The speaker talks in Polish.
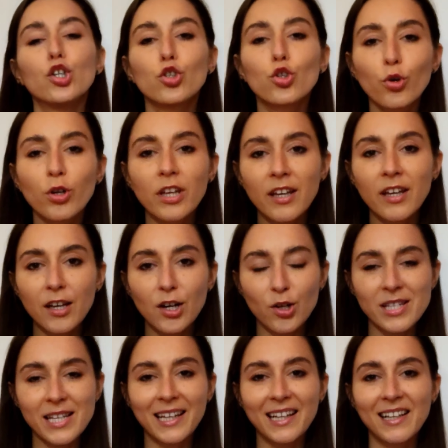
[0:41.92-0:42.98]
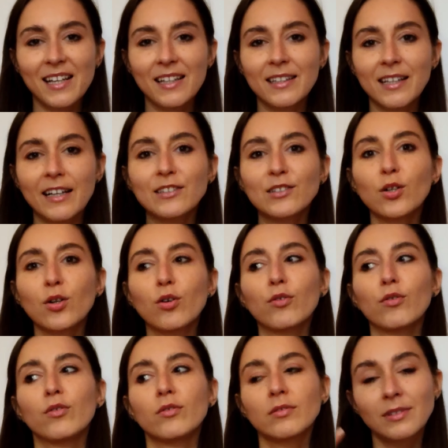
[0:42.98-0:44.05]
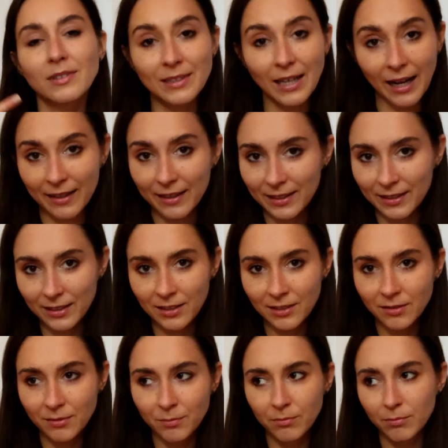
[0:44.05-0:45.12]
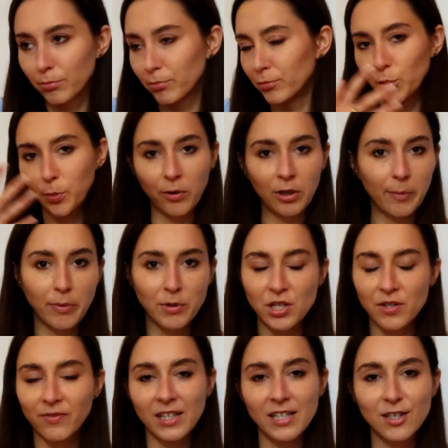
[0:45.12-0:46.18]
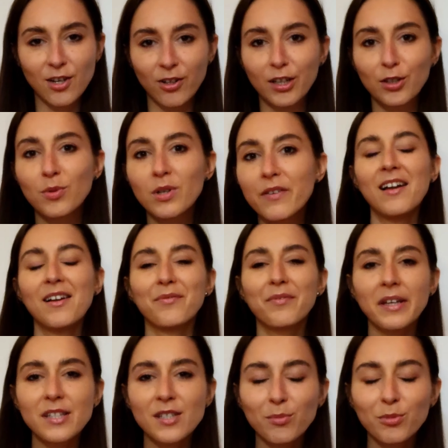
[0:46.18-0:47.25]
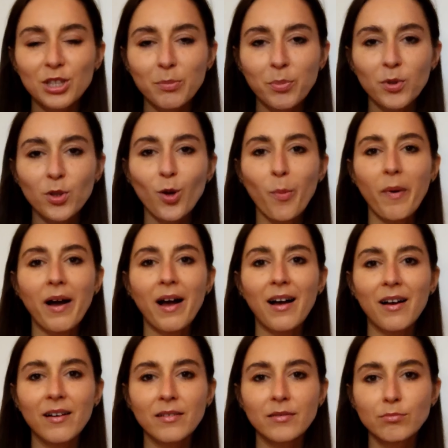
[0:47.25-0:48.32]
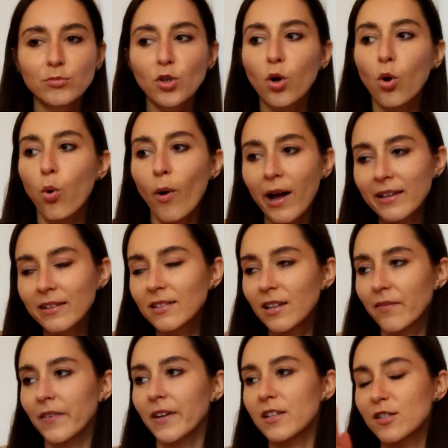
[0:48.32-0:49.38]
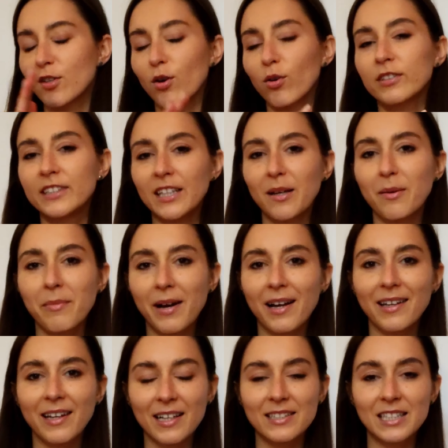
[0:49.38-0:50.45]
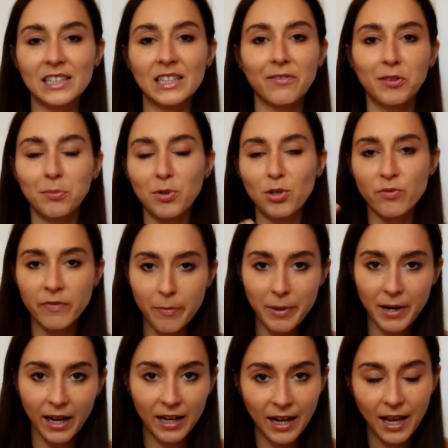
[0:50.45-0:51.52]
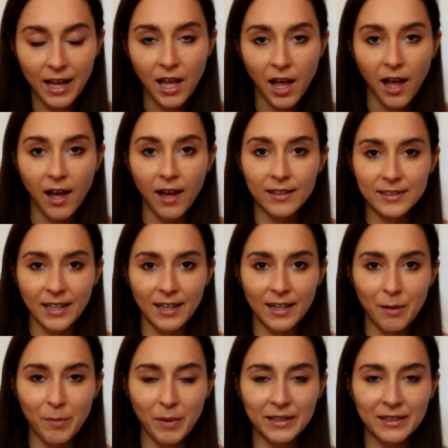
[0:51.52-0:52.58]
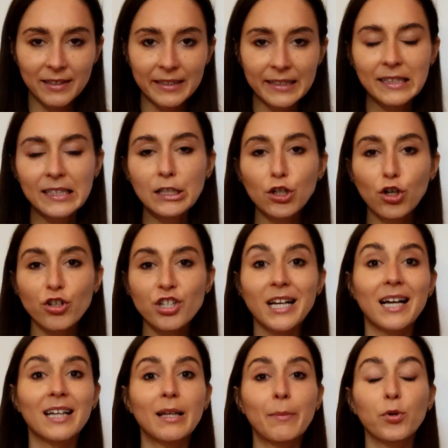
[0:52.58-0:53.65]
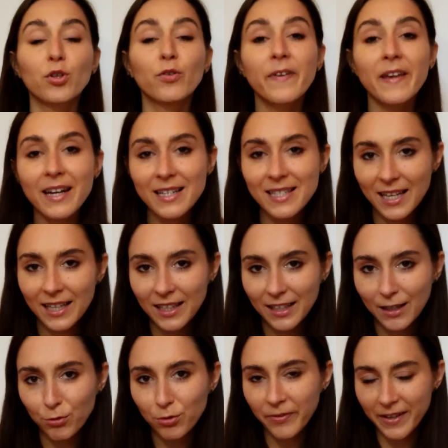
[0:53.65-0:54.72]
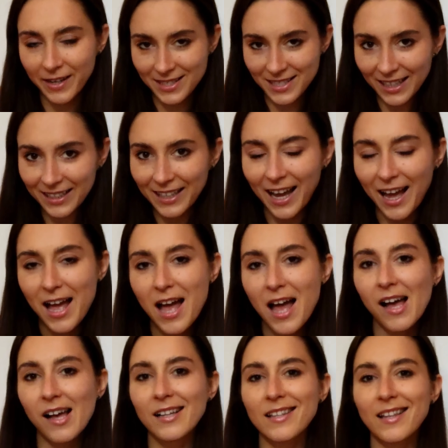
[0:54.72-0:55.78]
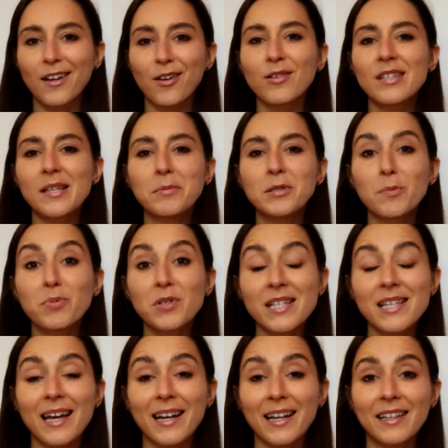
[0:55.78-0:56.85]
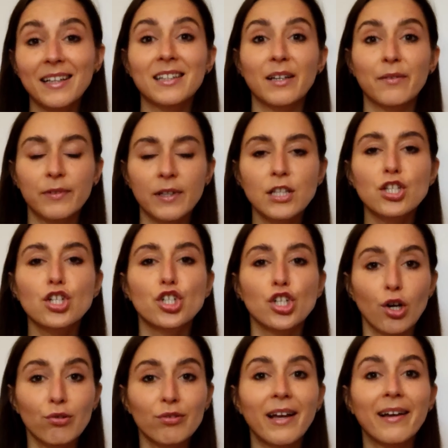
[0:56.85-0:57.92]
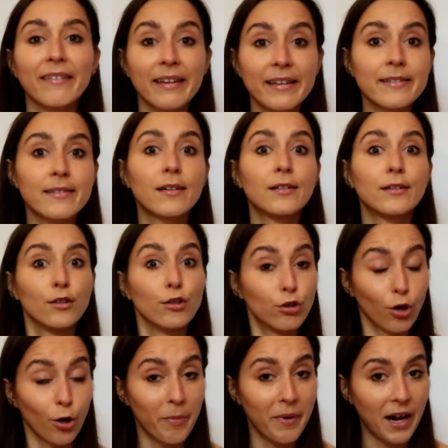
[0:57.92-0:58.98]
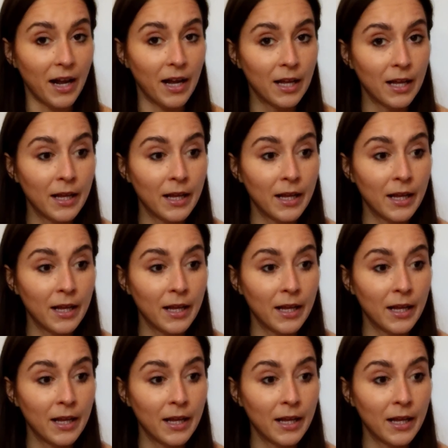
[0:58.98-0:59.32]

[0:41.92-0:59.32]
Drugi rodzaj klienta to taki, zupełnie po przeciwnej stronie, który wie co mu się podoba, dokładnie wie co, gdzie ma, jak stać, nawet ma już wybrane e, te elementy i tylko czeka na potwierdzenie, na utwierdzenie e, tej koncepcji przez architekta wnętrz, że ona jest dobra.